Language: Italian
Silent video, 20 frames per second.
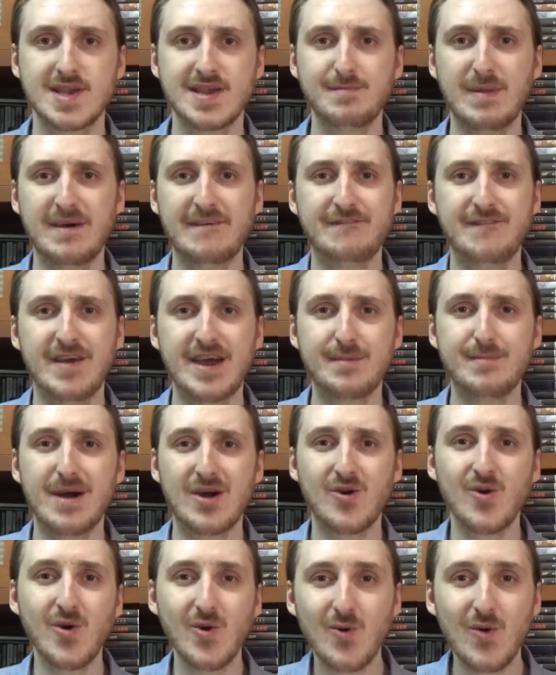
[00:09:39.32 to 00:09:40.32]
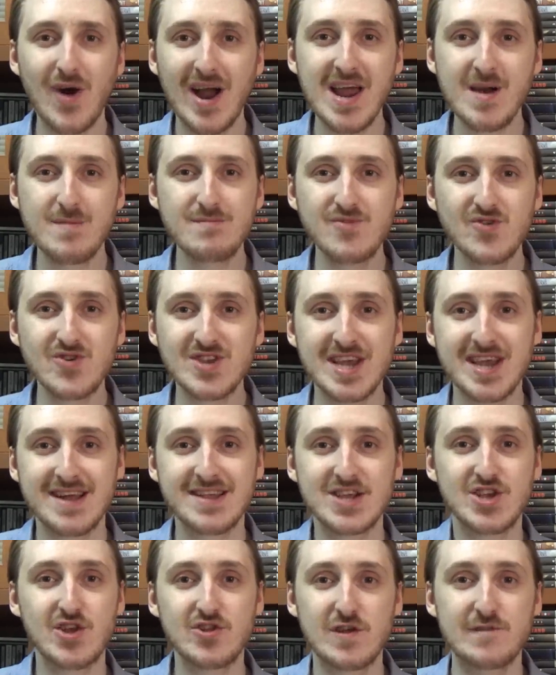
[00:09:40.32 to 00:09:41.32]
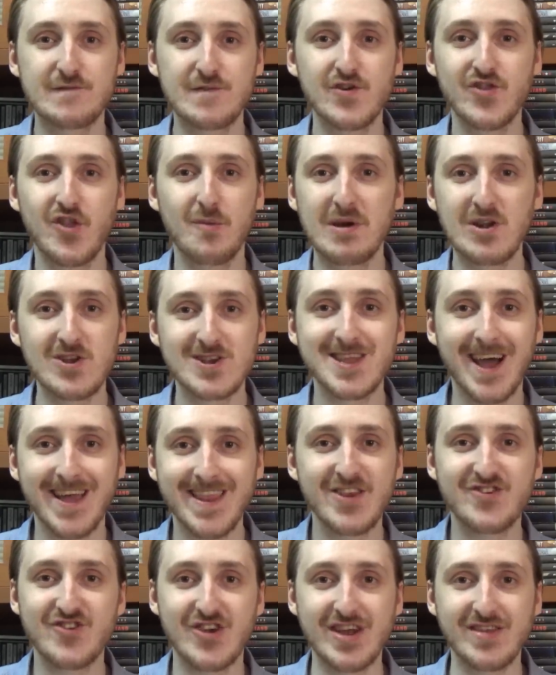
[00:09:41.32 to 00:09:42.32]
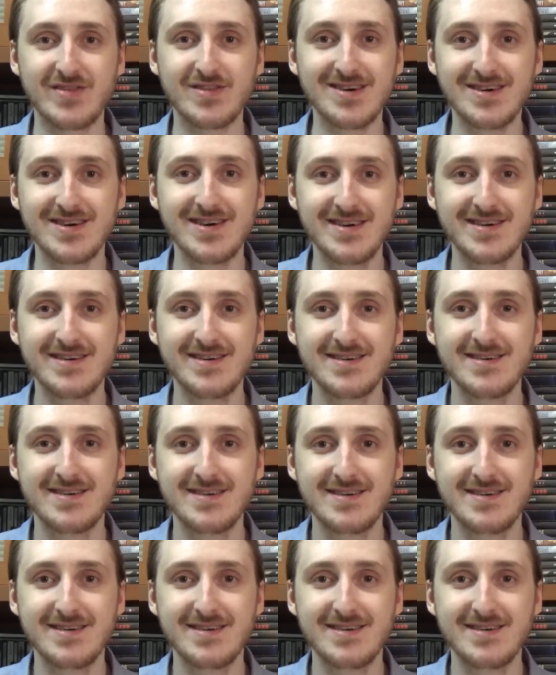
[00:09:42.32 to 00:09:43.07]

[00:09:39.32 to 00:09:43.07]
Sì, ma ferma, con quale musica di sottofondo me lo stai dicendo?